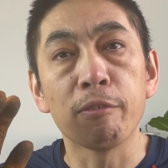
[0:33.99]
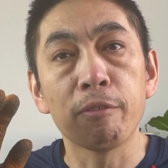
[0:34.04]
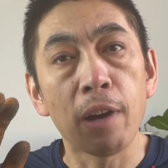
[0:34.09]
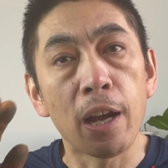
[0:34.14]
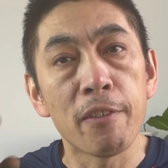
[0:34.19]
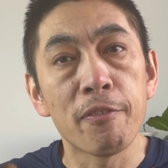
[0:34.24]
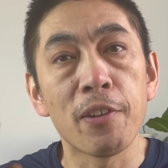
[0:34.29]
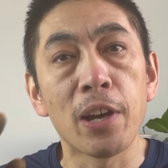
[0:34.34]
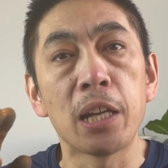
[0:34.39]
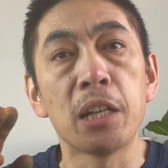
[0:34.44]

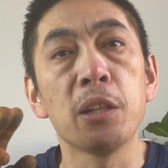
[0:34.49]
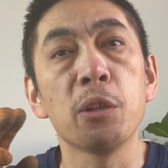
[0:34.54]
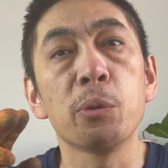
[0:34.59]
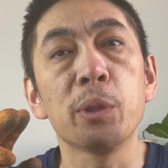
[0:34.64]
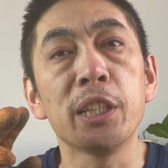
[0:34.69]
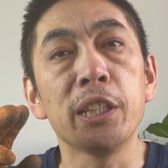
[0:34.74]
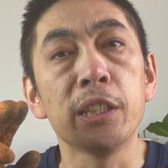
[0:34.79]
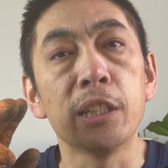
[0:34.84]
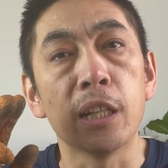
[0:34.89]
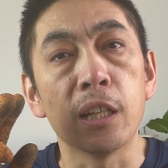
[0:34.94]
WiFi 六
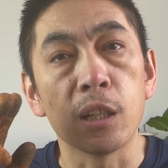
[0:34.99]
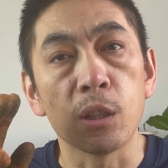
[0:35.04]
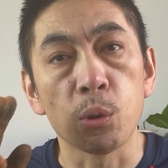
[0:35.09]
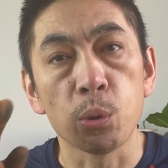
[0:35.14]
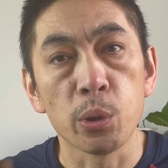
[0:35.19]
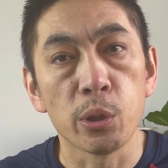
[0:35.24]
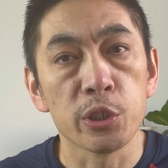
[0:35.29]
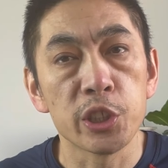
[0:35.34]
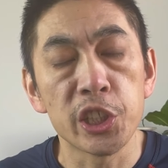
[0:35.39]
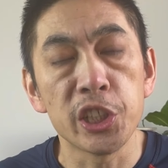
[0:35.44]
E 的
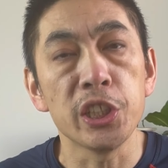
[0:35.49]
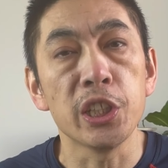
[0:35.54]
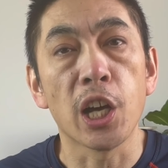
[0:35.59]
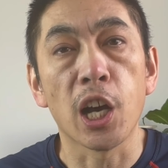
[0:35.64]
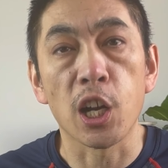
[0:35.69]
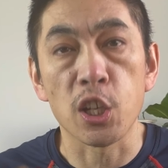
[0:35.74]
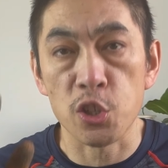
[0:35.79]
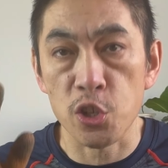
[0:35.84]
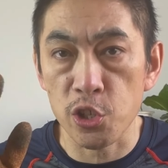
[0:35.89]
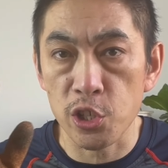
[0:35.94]
路由器
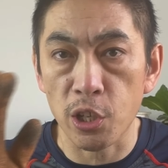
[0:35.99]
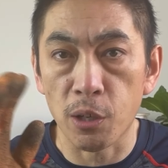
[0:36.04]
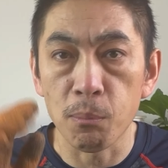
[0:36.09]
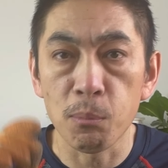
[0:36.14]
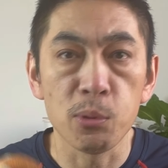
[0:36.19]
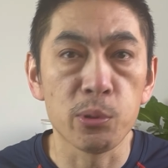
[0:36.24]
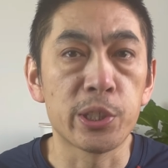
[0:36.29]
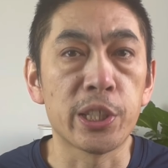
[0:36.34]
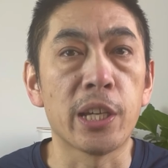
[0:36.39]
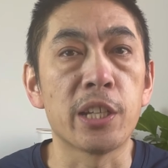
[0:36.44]
啊，至少
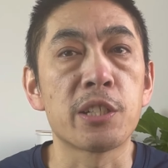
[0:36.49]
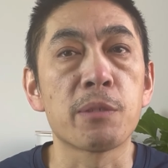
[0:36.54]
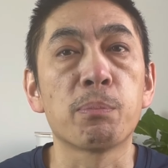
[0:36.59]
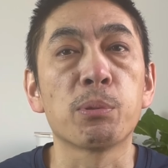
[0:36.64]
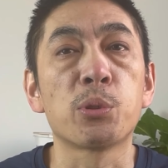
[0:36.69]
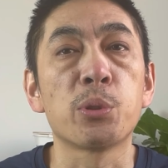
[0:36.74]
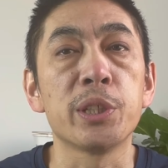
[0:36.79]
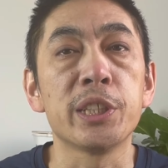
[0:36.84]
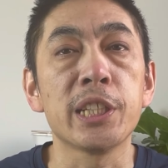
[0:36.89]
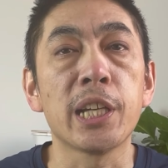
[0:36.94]
目前是不
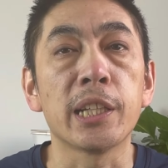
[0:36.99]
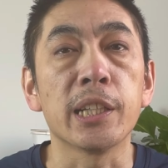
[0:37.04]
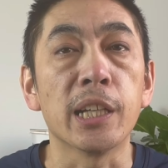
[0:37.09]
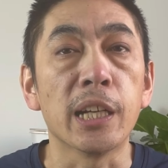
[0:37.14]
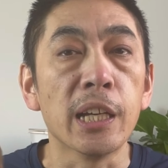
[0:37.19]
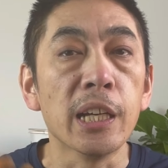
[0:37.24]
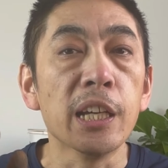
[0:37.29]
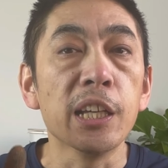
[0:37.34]
推荐的。